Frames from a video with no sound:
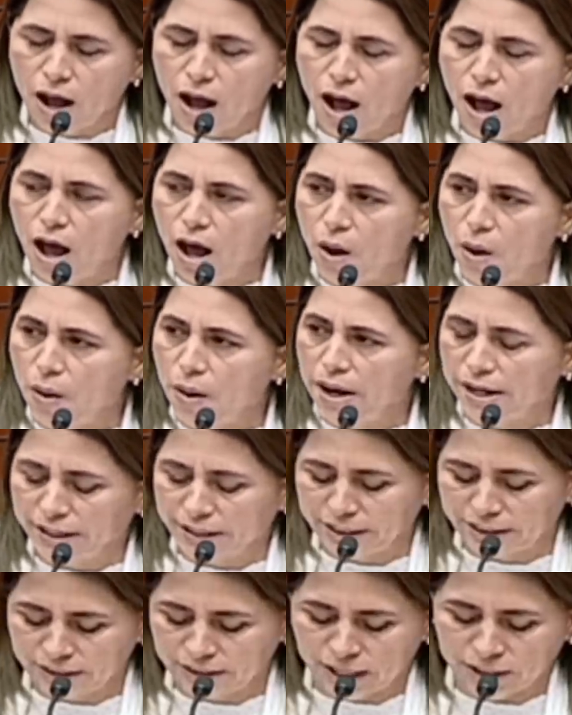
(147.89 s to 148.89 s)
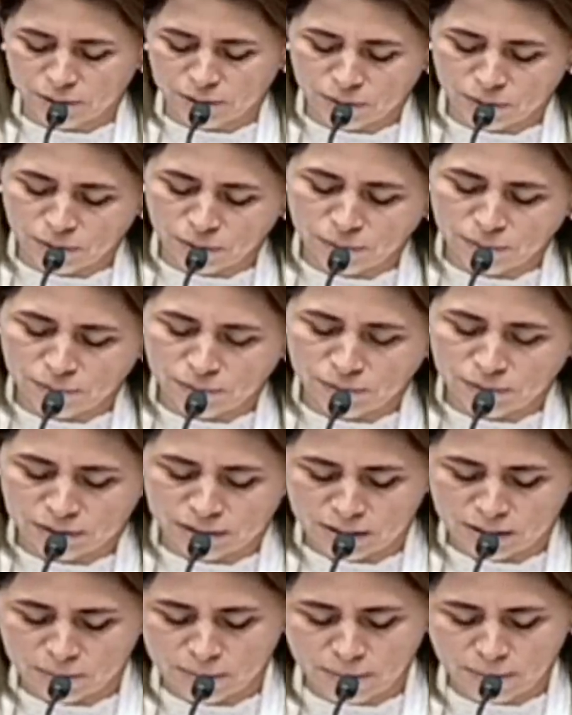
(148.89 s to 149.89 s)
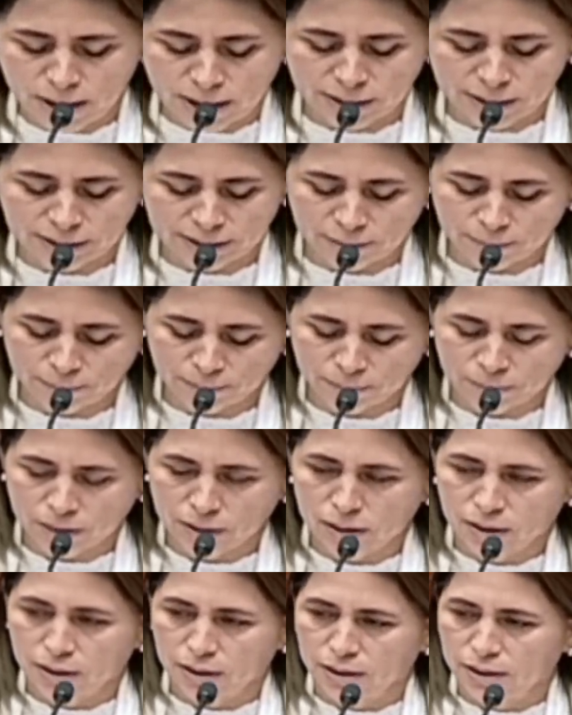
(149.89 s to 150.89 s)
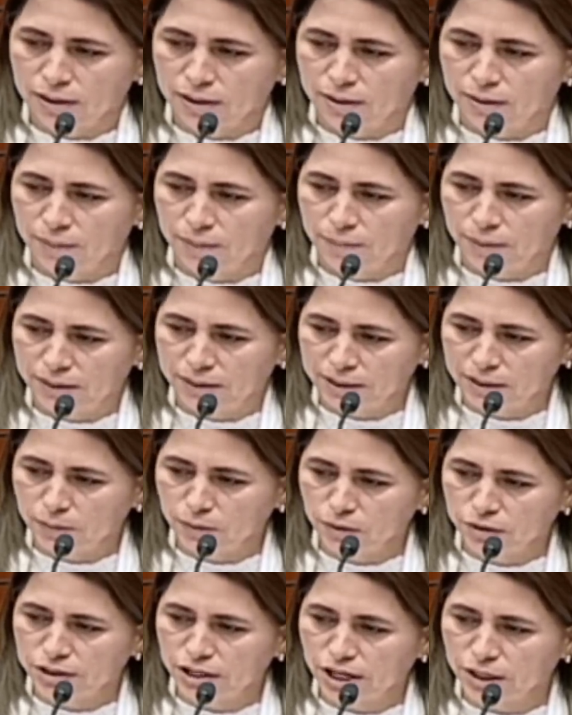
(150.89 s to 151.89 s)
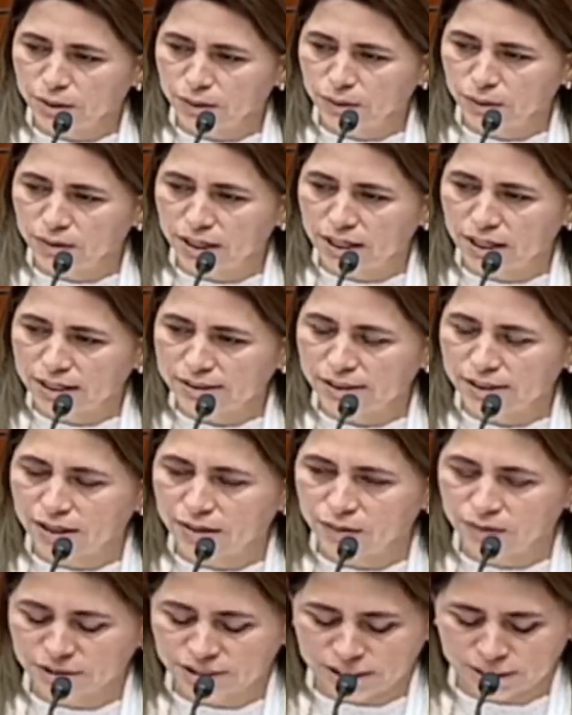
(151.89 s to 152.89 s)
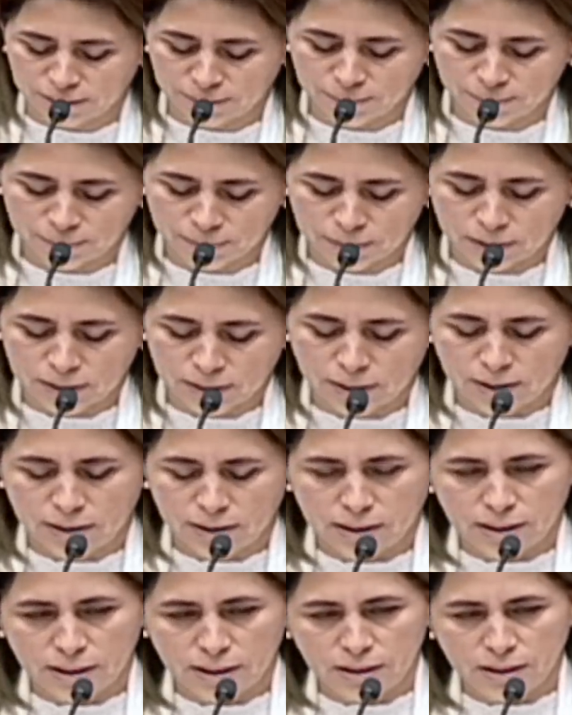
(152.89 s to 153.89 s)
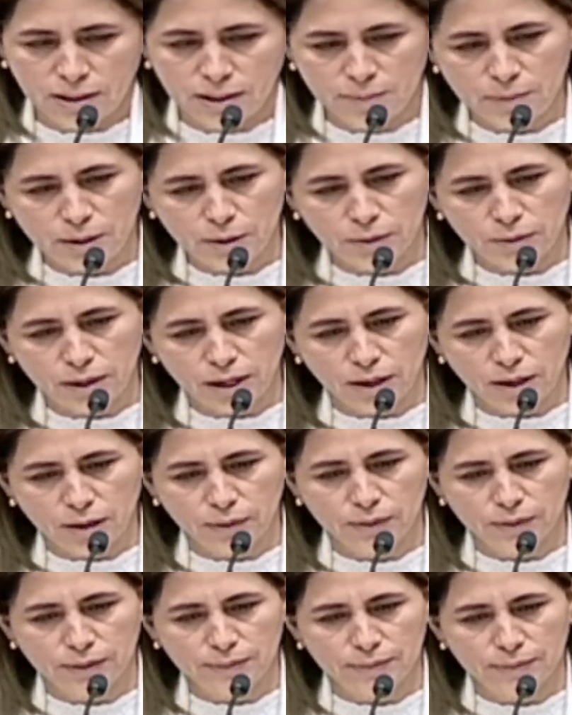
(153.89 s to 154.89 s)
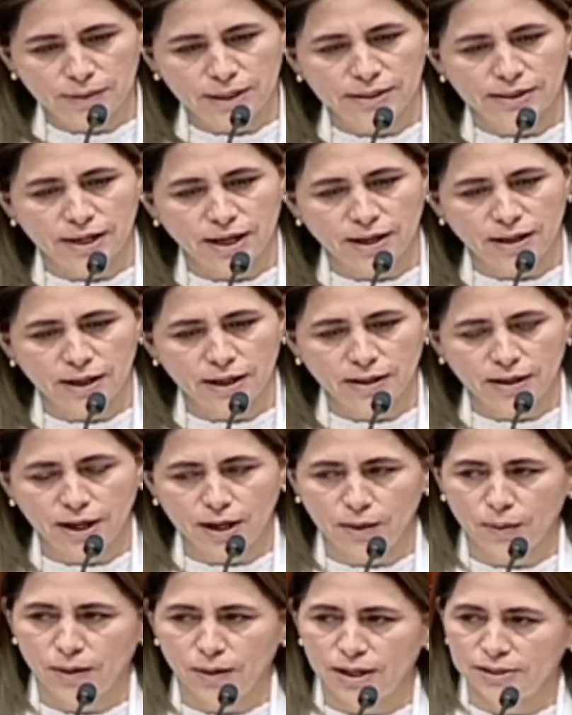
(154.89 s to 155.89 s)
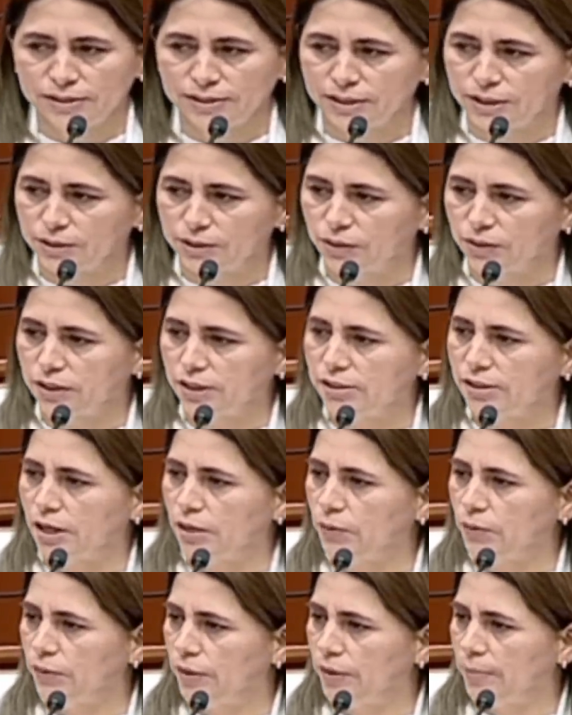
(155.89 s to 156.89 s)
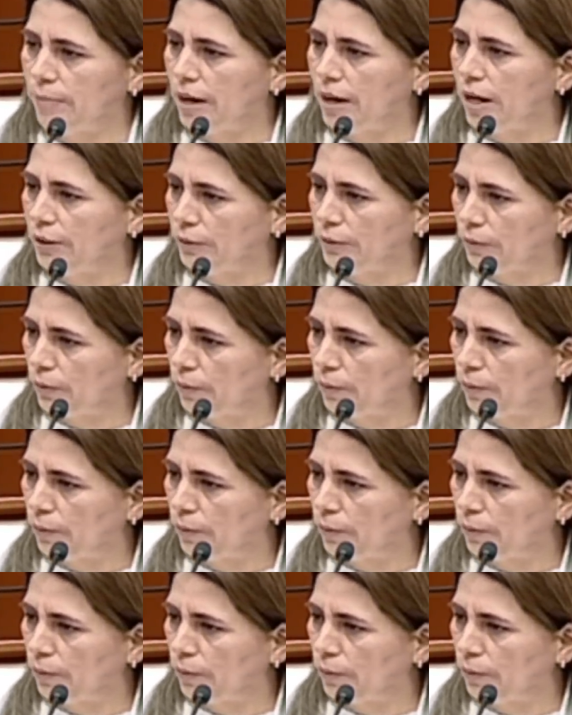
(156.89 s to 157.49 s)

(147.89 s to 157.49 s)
Aún herida yo y mi madre, pedí mucha ayuda esa noche y me ayudaron y me trasladaron al centro de salud de Mayo.